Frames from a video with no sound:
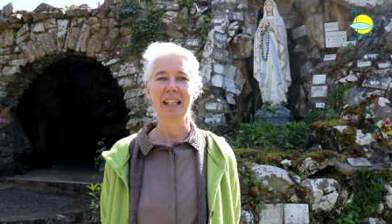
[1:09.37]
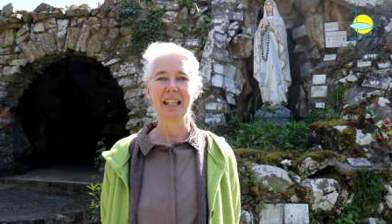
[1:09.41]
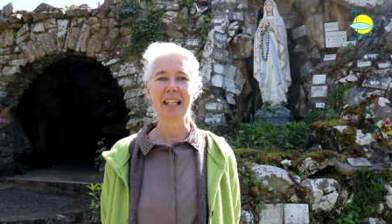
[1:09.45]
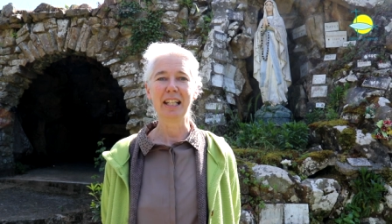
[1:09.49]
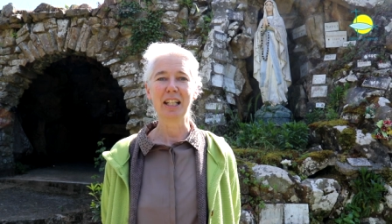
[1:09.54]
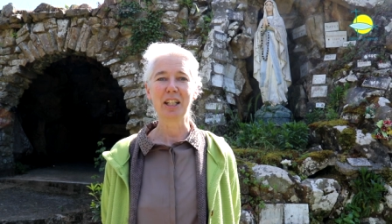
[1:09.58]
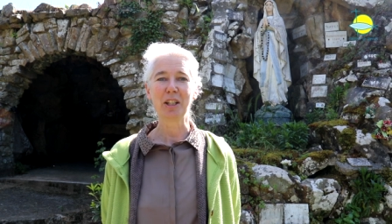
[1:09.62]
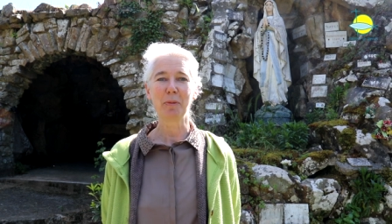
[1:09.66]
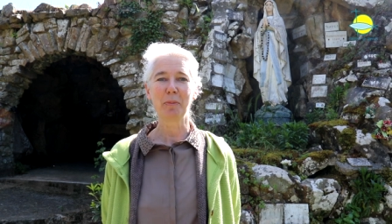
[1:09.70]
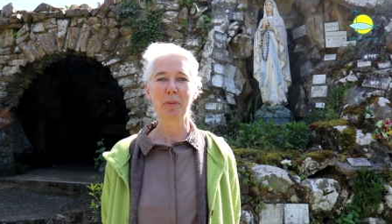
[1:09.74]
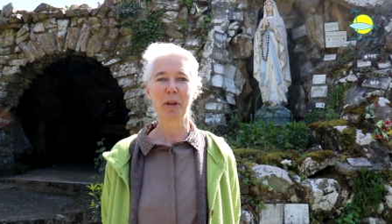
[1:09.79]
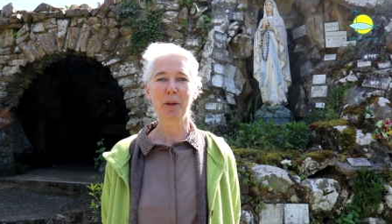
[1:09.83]

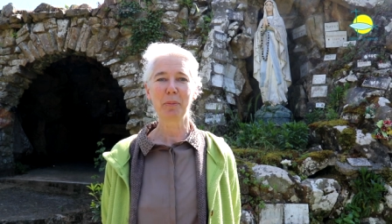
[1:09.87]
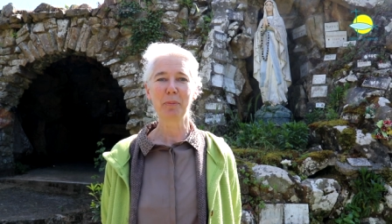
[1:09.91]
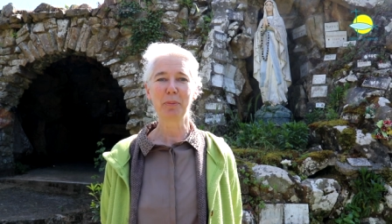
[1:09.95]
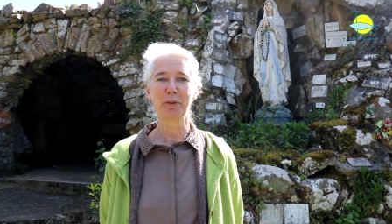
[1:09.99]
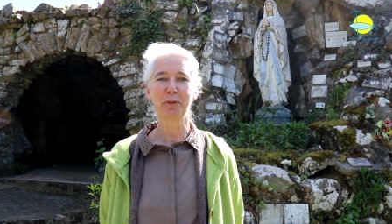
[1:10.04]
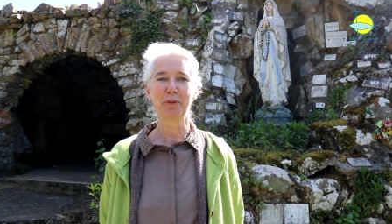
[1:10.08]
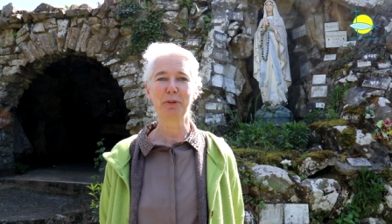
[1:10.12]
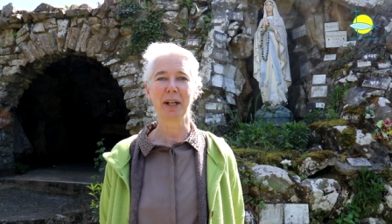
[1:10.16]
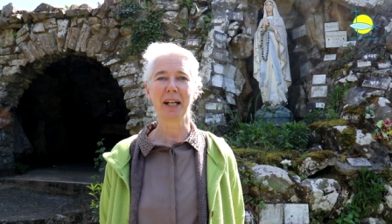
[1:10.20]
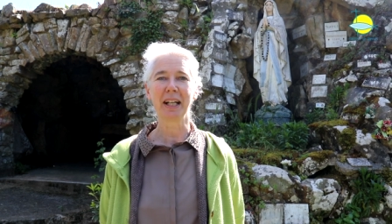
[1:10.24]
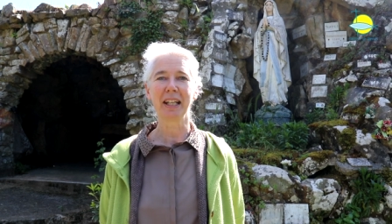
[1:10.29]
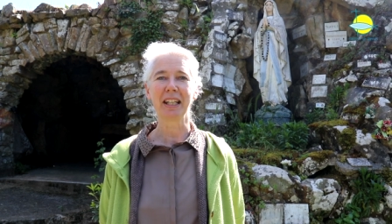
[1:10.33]
Il espère
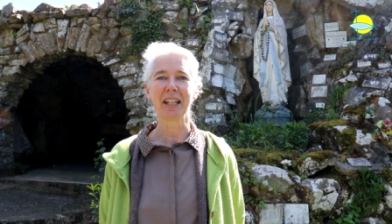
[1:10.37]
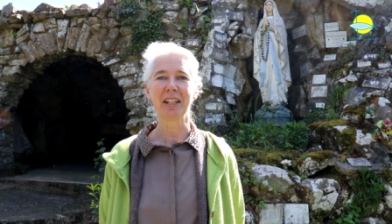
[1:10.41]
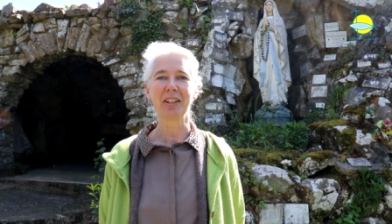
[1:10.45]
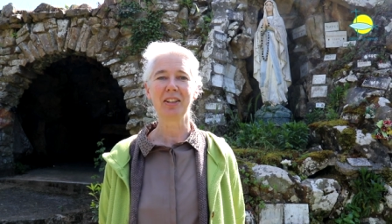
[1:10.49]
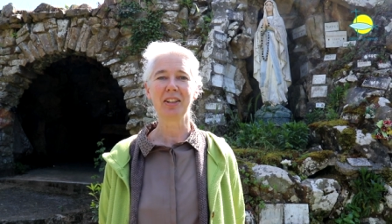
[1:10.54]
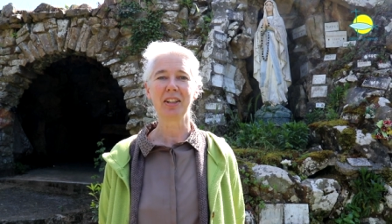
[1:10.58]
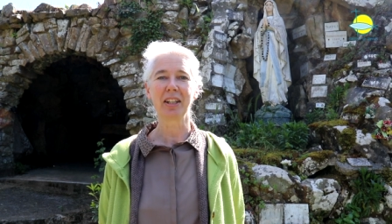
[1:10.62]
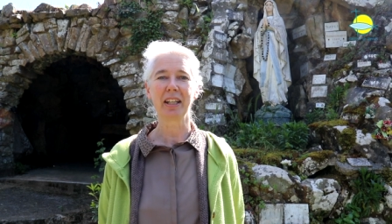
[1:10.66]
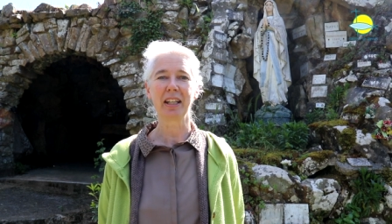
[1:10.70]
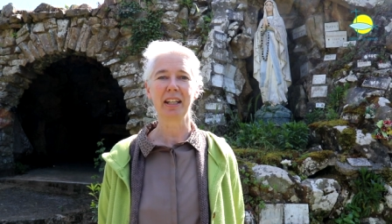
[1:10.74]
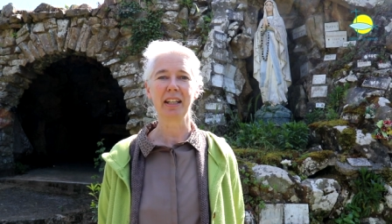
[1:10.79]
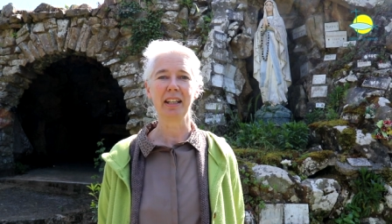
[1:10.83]
pouvoir y
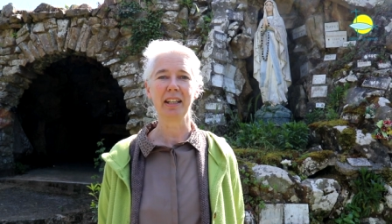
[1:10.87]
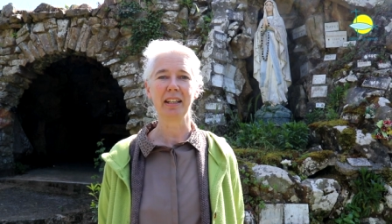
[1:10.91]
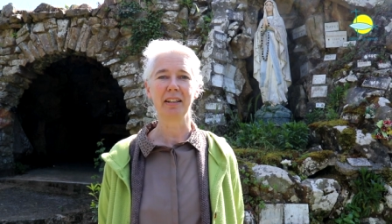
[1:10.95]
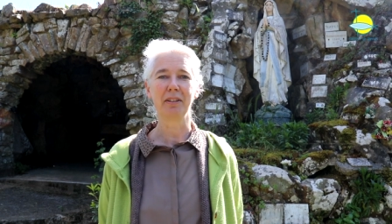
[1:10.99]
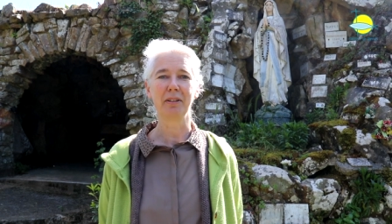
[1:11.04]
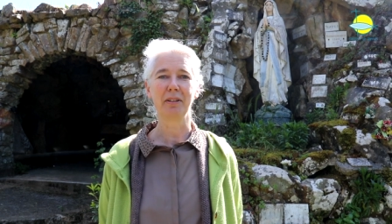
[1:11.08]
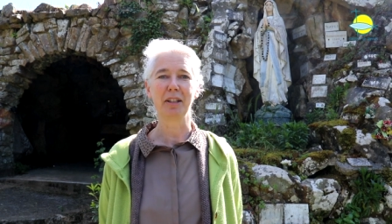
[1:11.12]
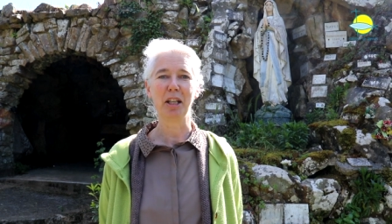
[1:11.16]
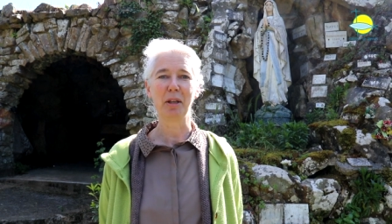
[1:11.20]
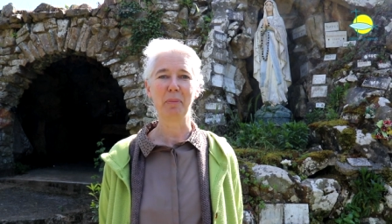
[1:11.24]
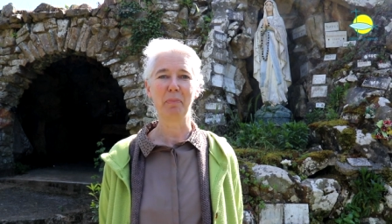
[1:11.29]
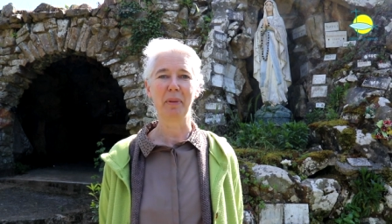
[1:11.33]
attirer euh,